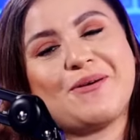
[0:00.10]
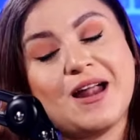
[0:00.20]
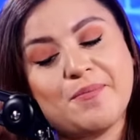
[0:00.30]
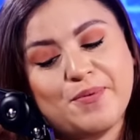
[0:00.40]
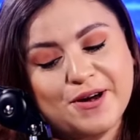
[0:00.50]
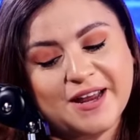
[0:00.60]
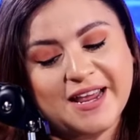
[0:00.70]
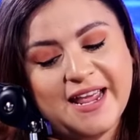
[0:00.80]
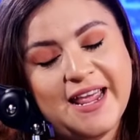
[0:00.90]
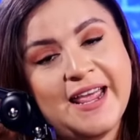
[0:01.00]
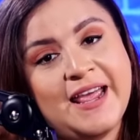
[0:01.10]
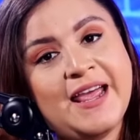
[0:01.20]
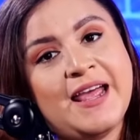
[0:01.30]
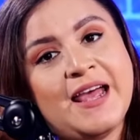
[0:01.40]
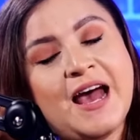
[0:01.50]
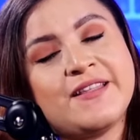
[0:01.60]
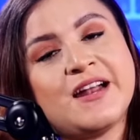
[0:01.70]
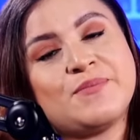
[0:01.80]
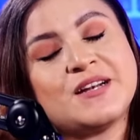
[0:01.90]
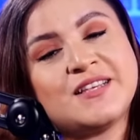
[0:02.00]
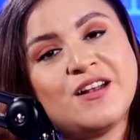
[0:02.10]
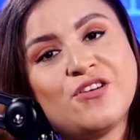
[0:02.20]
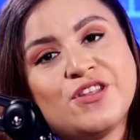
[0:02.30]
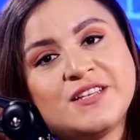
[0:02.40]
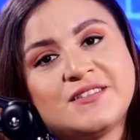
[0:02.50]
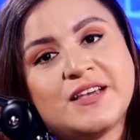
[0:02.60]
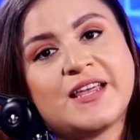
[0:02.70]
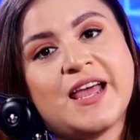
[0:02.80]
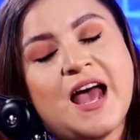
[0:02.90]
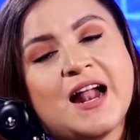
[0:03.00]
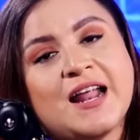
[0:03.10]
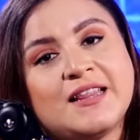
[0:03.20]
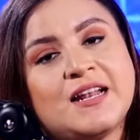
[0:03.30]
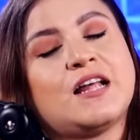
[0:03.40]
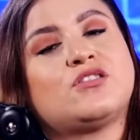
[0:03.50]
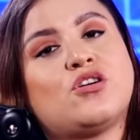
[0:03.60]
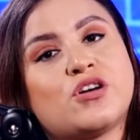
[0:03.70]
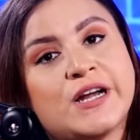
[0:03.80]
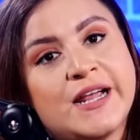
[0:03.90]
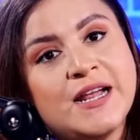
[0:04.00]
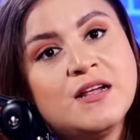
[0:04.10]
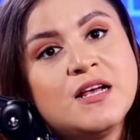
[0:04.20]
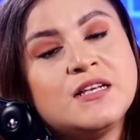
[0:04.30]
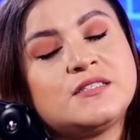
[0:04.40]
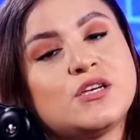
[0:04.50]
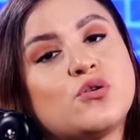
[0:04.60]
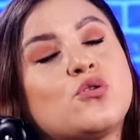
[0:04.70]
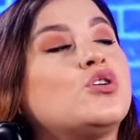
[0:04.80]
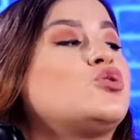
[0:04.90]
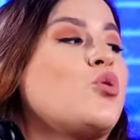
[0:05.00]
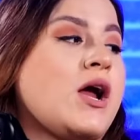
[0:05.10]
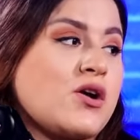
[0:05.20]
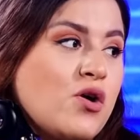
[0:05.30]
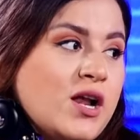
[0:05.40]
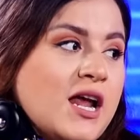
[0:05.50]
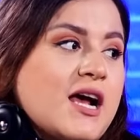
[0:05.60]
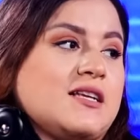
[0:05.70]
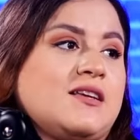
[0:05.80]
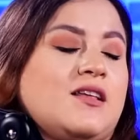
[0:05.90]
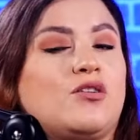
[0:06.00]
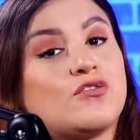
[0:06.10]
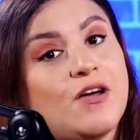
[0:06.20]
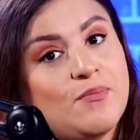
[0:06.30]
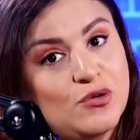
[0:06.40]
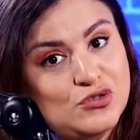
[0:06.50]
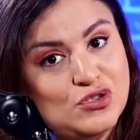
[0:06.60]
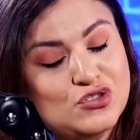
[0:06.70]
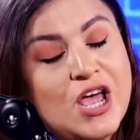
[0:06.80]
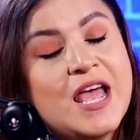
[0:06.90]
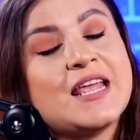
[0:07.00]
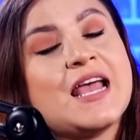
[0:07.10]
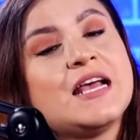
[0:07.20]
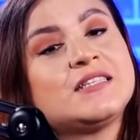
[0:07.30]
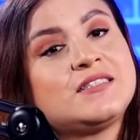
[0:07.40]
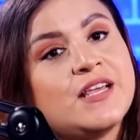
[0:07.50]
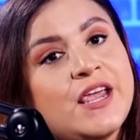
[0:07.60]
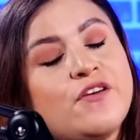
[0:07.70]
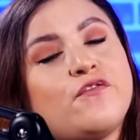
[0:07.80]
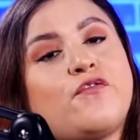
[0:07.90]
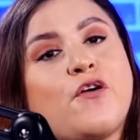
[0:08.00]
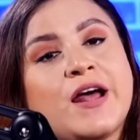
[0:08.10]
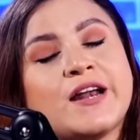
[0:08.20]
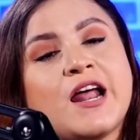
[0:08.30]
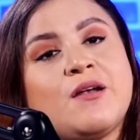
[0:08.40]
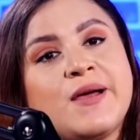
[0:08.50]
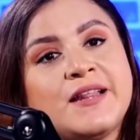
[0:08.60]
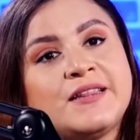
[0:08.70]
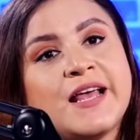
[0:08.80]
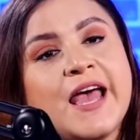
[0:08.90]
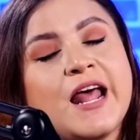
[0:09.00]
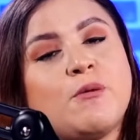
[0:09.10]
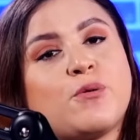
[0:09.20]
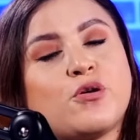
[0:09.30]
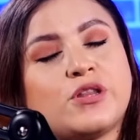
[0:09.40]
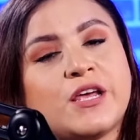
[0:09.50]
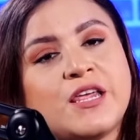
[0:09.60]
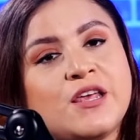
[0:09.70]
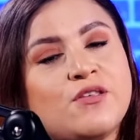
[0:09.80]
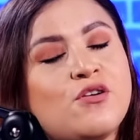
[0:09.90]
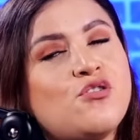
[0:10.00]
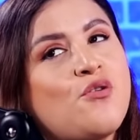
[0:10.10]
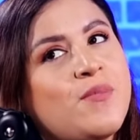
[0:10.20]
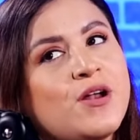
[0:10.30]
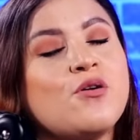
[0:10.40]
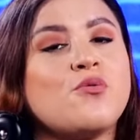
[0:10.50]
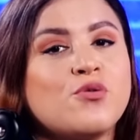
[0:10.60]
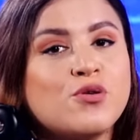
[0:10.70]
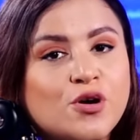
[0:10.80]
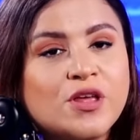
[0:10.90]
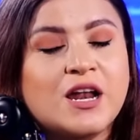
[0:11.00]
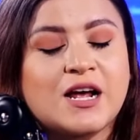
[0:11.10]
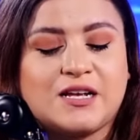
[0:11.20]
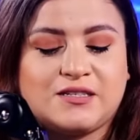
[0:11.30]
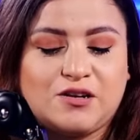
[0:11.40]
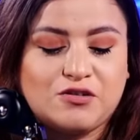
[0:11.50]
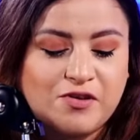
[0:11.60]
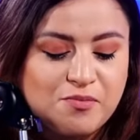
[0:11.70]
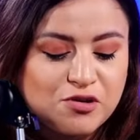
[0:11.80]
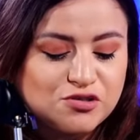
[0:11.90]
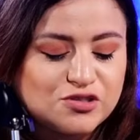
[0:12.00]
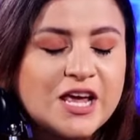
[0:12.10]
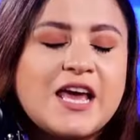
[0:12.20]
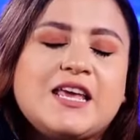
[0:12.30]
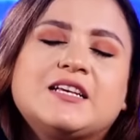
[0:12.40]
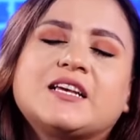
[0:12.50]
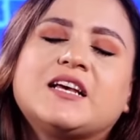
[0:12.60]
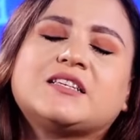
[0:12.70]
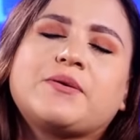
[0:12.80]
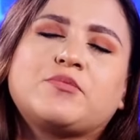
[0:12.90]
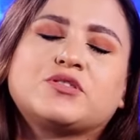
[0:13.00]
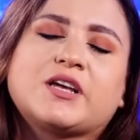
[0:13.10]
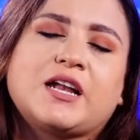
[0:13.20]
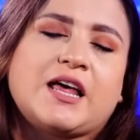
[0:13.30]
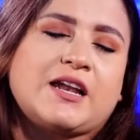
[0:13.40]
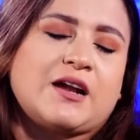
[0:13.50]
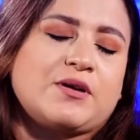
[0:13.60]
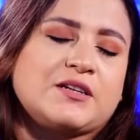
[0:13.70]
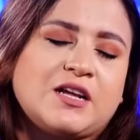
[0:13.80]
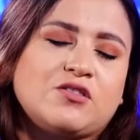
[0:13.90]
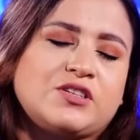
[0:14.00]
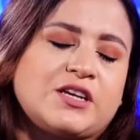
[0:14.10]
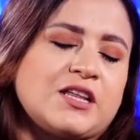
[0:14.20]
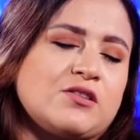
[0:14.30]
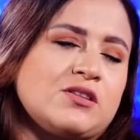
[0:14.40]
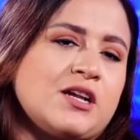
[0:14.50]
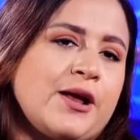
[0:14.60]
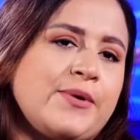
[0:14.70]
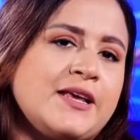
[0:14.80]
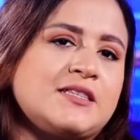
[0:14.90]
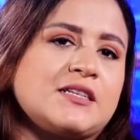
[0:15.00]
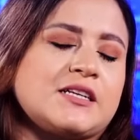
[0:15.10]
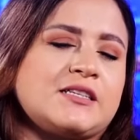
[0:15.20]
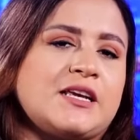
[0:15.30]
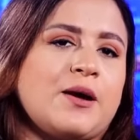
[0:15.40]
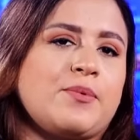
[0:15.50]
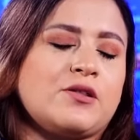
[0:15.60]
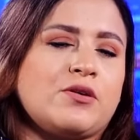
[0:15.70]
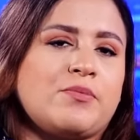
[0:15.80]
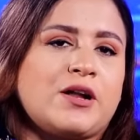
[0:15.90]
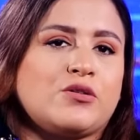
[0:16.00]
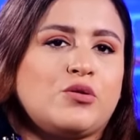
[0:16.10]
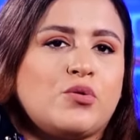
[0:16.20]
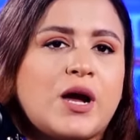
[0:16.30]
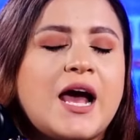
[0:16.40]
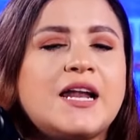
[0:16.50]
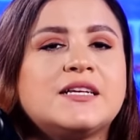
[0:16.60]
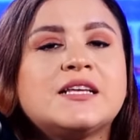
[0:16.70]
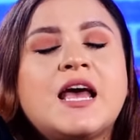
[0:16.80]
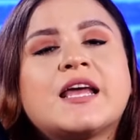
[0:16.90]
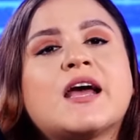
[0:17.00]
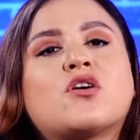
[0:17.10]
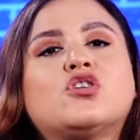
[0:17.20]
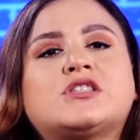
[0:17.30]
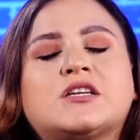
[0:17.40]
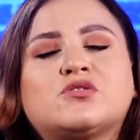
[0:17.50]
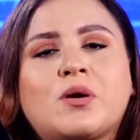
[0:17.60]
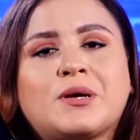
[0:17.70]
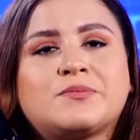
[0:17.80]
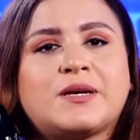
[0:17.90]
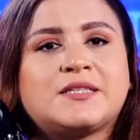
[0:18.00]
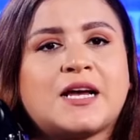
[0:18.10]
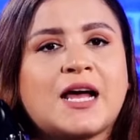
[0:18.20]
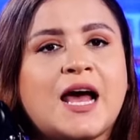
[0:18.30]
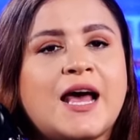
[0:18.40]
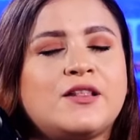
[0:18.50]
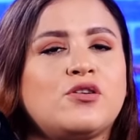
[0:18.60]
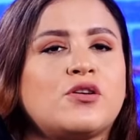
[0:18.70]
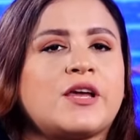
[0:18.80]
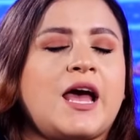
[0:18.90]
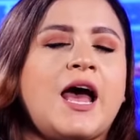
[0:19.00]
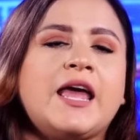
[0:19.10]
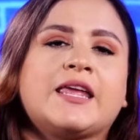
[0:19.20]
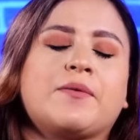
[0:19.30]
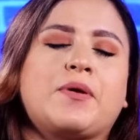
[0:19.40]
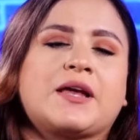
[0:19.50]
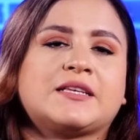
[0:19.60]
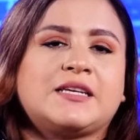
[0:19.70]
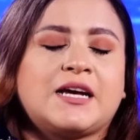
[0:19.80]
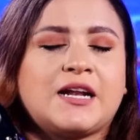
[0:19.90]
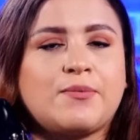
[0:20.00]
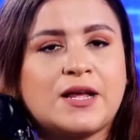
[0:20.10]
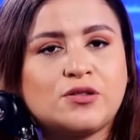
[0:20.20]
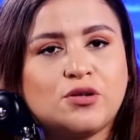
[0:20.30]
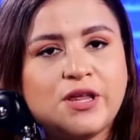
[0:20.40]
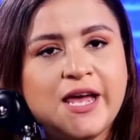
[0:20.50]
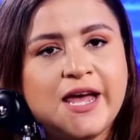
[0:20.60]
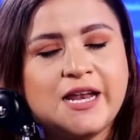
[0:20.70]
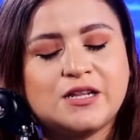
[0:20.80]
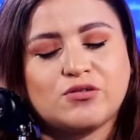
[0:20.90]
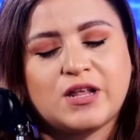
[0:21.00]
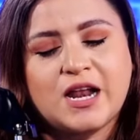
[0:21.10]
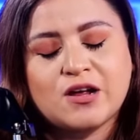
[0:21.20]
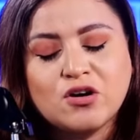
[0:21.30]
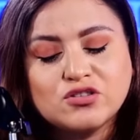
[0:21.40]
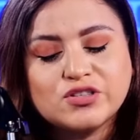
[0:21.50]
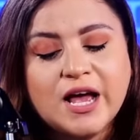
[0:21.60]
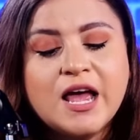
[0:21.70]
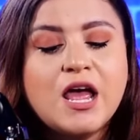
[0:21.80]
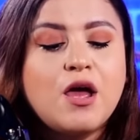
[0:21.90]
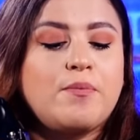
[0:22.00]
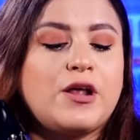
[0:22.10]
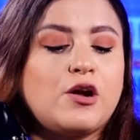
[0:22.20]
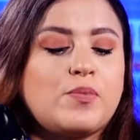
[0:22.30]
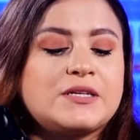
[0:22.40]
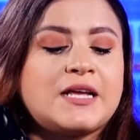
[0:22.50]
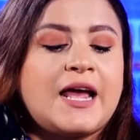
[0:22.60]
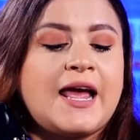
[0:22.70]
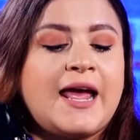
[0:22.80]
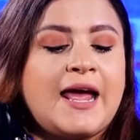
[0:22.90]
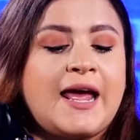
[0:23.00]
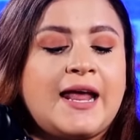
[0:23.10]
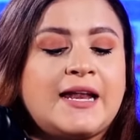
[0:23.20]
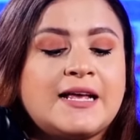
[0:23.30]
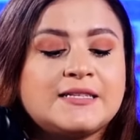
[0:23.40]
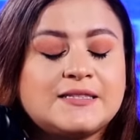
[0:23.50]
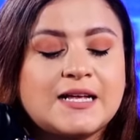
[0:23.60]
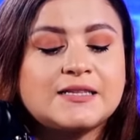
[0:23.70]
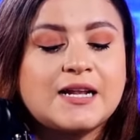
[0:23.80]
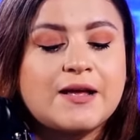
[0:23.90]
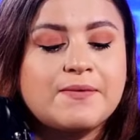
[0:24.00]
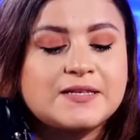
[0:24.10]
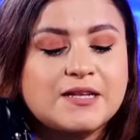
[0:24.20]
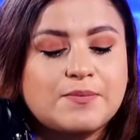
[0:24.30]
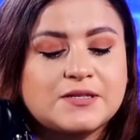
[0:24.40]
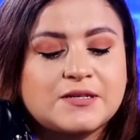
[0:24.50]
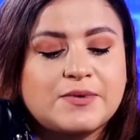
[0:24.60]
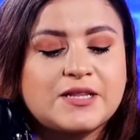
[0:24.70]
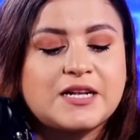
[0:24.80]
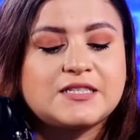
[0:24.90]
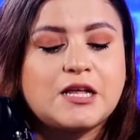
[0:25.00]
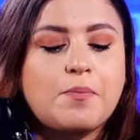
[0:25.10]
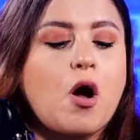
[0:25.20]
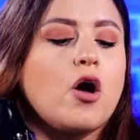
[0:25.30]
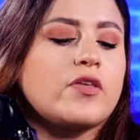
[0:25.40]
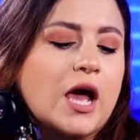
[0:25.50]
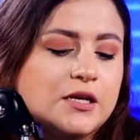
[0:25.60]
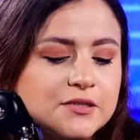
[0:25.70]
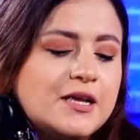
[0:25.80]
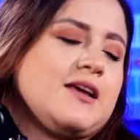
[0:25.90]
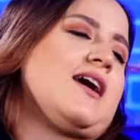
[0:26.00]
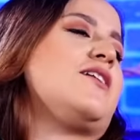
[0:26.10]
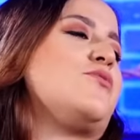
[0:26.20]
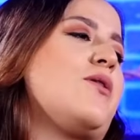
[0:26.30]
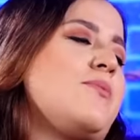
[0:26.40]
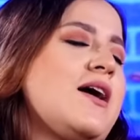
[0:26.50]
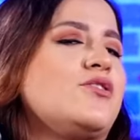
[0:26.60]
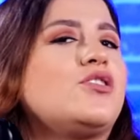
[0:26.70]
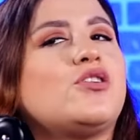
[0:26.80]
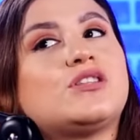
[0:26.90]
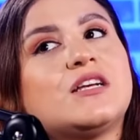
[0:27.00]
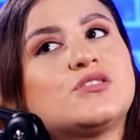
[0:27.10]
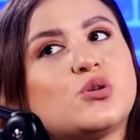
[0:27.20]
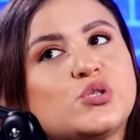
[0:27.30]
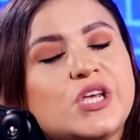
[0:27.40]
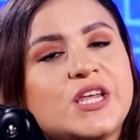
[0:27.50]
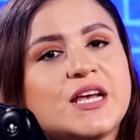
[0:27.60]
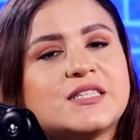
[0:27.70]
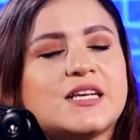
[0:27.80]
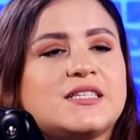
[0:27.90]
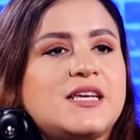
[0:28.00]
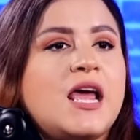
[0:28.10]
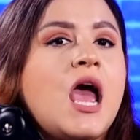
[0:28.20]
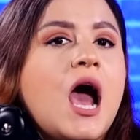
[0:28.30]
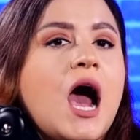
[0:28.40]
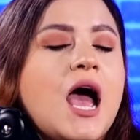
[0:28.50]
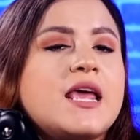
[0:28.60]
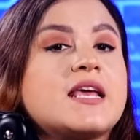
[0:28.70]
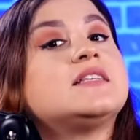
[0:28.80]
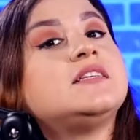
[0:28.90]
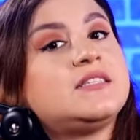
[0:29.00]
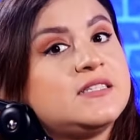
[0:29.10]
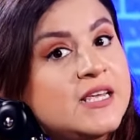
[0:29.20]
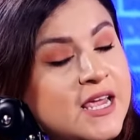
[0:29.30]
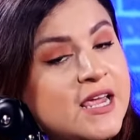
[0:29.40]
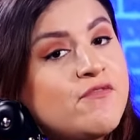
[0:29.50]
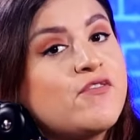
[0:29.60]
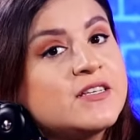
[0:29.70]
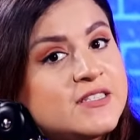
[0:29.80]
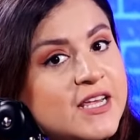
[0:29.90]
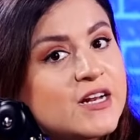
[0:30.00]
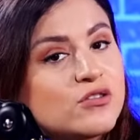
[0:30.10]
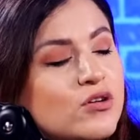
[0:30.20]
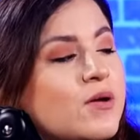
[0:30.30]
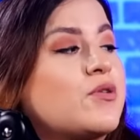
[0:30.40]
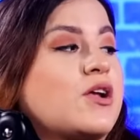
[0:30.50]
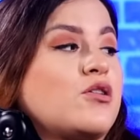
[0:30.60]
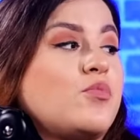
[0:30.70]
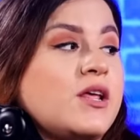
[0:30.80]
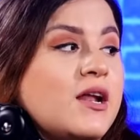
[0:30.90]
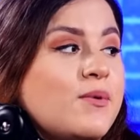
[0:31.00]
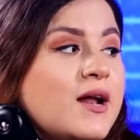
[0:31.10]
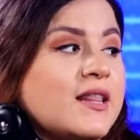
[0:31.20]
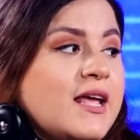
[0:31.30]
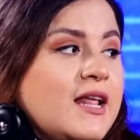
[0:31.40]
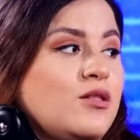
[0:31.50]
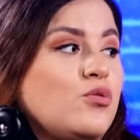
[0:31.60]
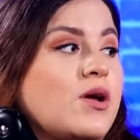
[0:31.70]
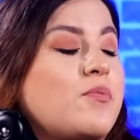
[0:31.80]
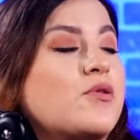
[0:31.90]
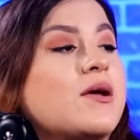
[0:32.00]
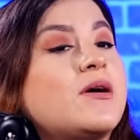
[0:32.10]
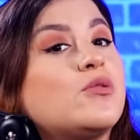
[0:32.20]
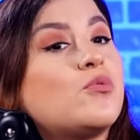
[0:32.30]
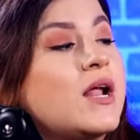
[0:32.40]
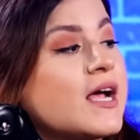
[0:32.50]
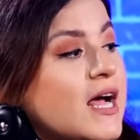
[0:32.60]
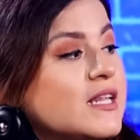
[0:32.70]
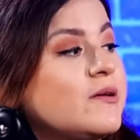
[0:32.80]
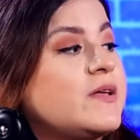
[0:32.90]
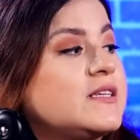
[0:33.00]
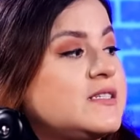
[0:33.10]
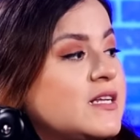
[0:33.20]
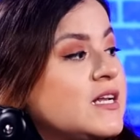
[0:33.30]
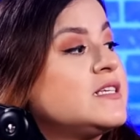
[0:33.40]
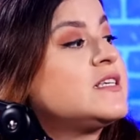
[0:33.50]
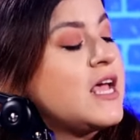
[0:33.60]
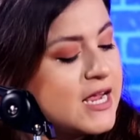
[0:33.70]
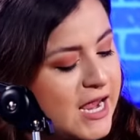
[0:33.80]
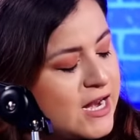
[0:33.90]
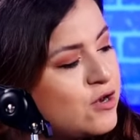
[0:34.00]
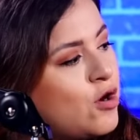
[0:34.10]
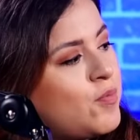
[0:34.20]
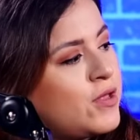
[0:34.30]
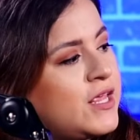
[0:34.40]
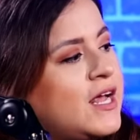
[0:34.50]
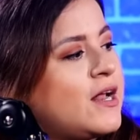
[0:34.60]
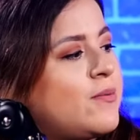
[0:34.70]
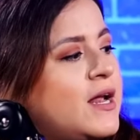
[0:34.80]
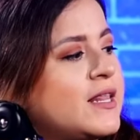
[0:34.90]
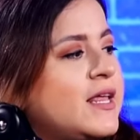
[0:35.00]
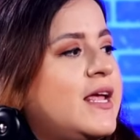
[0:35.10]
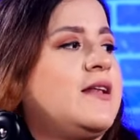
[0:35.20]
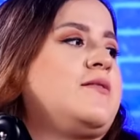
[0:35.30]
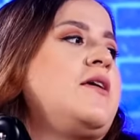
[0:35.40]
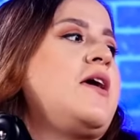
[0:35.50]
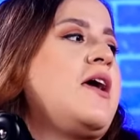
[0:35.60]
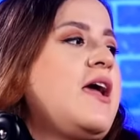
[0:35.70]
grabar porque eh, Adrián Marcelo dice que Hará de la Torre si jugó chueco en la casa de los famosos, que sí fue realmente el protegido número uno de la casa de los famosos. Y es que ya sabemos que el Adrián Marcelo sigue dando entrevistas, que sigue hablando en varios lugares, que cosas nuevas va sacando, que hay, que para que sigan hablando de él y toda la cosa. Pero pues eh, en esta entrevista, precisamente en este podcast, anduvo hablando de otras cosillas que sí, ay, que sí, sí fue cierto, que porque no podían hablar de él, tú, que porque mandó una carta para decirles que no podían hablar de él